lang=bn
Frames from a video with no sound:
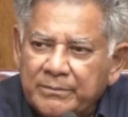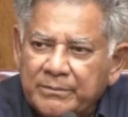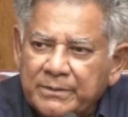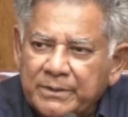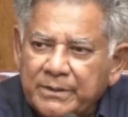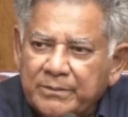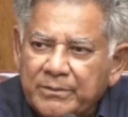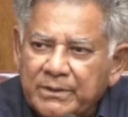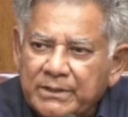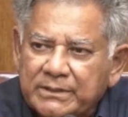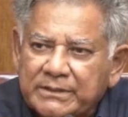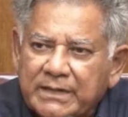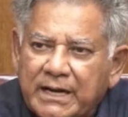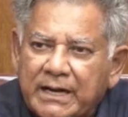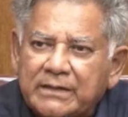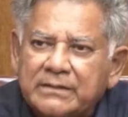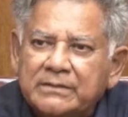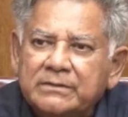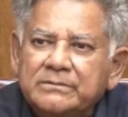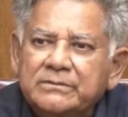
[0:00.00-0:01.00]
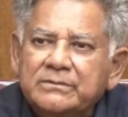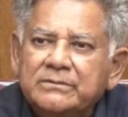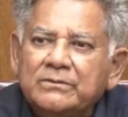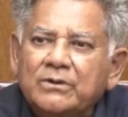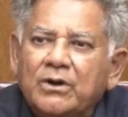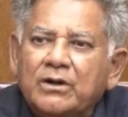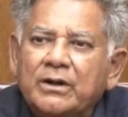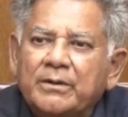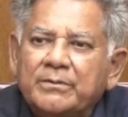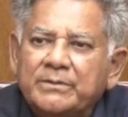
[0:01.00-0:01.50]
কী বলে থার্ড
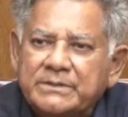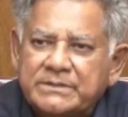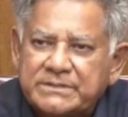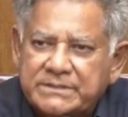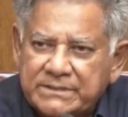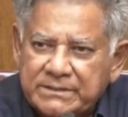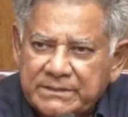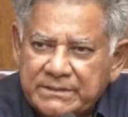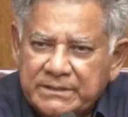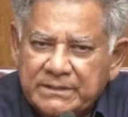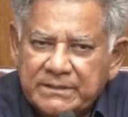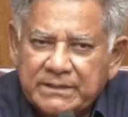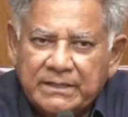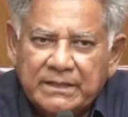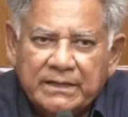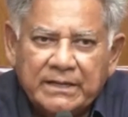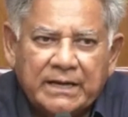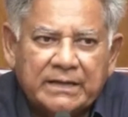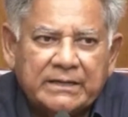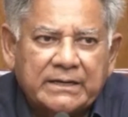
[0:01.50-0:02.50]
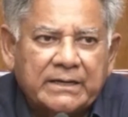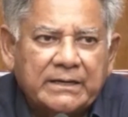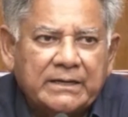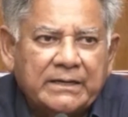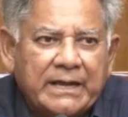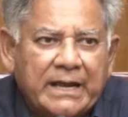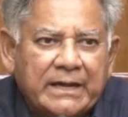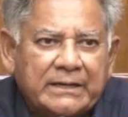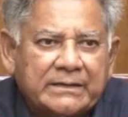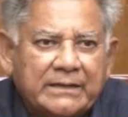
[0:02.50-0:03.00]
কলামিস্ট একটা
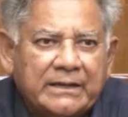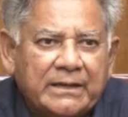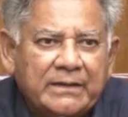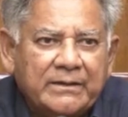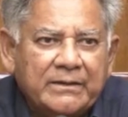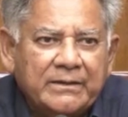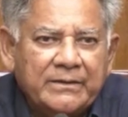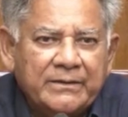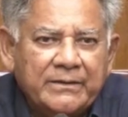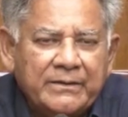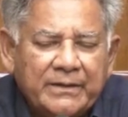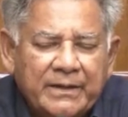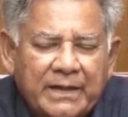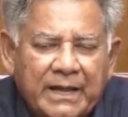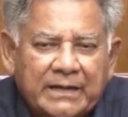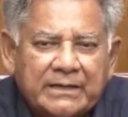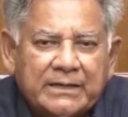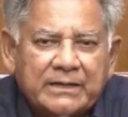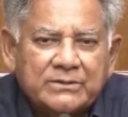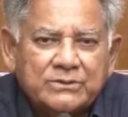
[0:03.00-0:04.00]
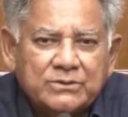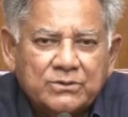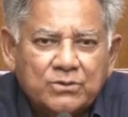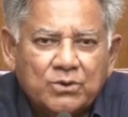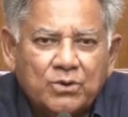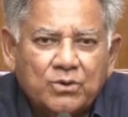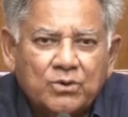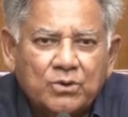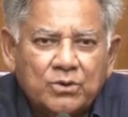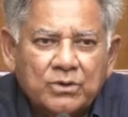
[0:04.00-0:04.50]
একটা একটা কিছু
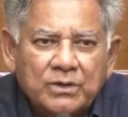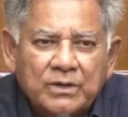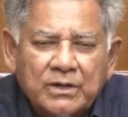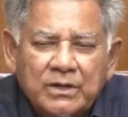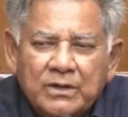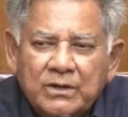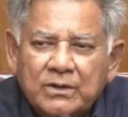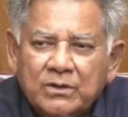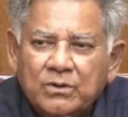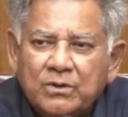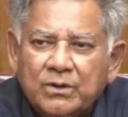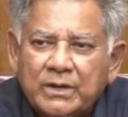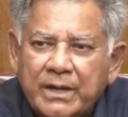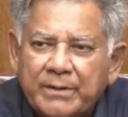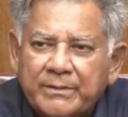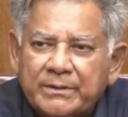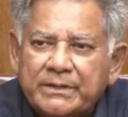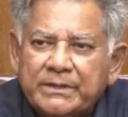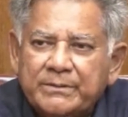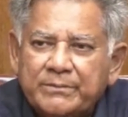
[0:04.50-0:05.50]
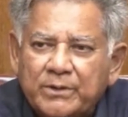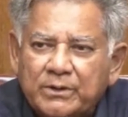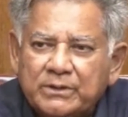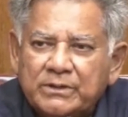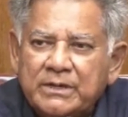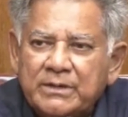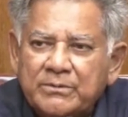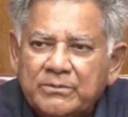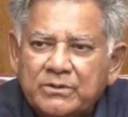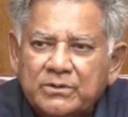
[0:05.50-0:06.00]
করুক করে আমাদের
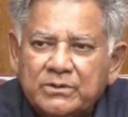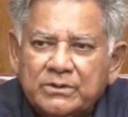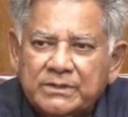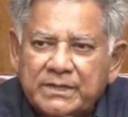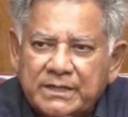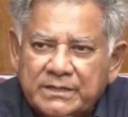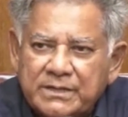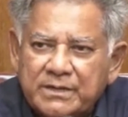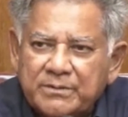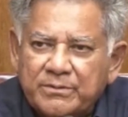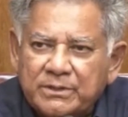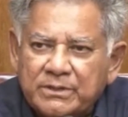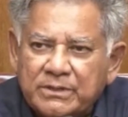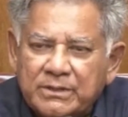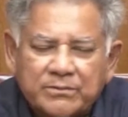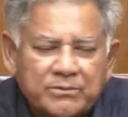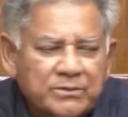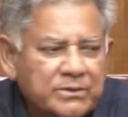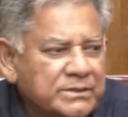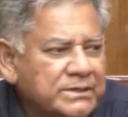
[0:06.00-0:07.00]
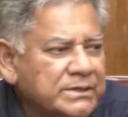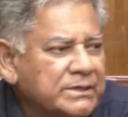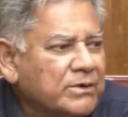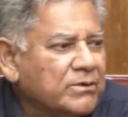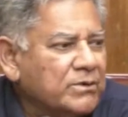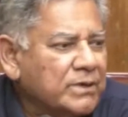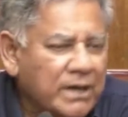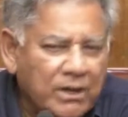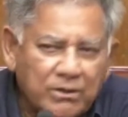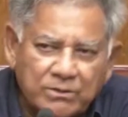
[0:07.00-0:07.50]
বদনাম করুক দেশের বদনাম করুক সেটা
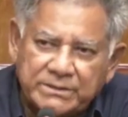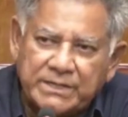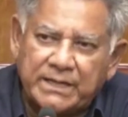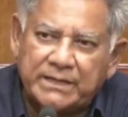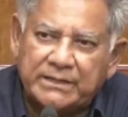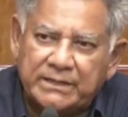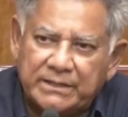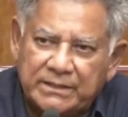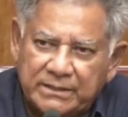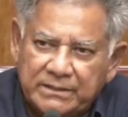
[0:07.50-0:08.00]
ওনারাও চান না